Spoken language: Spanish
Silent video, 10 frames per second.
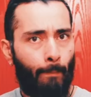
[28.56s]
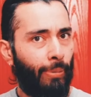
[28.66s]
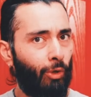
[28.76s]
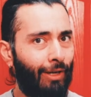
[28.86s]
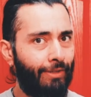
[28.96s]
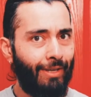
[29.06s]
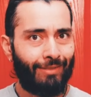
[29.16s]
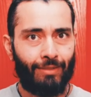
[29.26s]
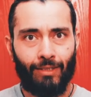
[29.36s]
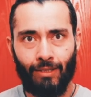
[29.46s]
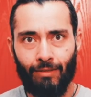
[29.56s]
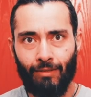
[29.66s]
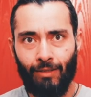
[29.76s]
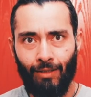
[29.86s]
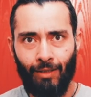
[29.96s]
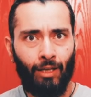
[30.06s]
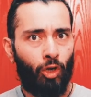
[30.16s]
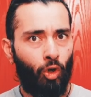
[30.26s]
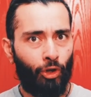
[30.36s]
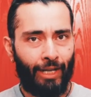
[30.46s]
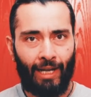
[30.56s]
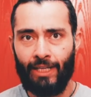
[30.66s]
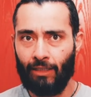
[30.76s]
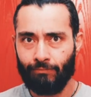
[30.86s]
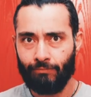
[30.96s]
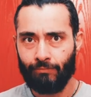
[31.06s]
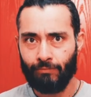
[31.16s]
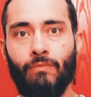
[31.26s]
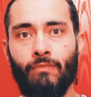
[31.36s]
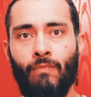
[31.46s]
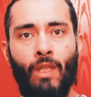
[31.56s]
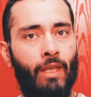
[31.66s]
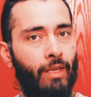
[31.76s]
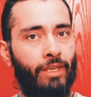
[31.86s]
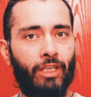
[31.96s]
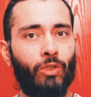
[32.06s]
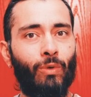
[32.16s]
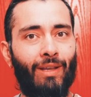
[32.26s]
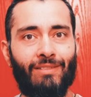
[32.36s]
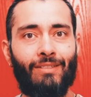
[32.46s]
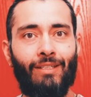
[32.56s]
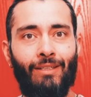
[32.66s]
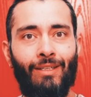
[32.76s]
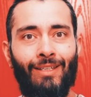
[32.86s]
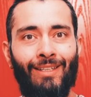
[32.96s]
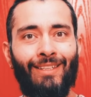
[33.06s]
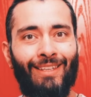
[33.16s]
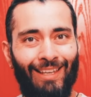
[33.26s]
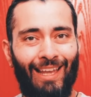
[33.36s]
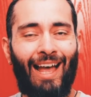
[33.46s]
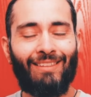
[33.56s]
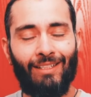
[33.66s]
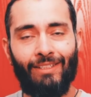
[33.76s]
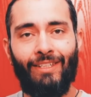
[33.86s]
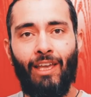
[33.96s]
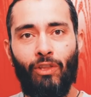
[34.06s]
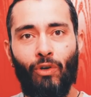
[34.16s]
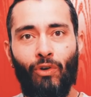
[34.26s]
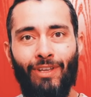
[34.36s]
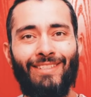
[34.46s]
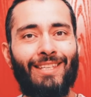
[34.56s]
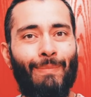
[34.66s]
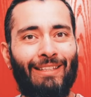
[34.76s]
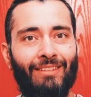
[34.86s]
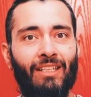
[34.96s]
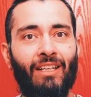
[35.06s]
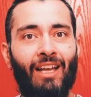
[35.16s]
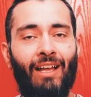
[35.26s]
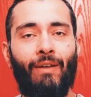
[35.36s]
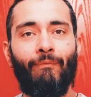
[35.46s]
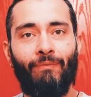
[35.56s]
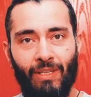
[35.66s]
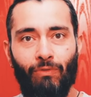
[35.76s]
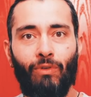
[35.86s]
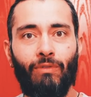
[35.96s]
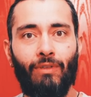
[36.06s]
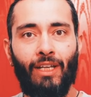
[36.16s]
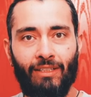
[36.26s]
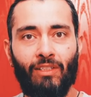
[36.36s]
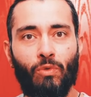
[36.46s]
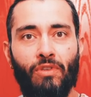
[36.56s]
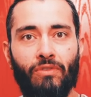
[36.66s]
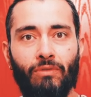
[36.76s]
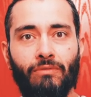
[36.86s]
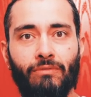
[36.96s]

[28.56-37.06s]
pero al día siguiente lo negaría. Y esto hace que hasta el día de hoy se mantenga vivo este suceso.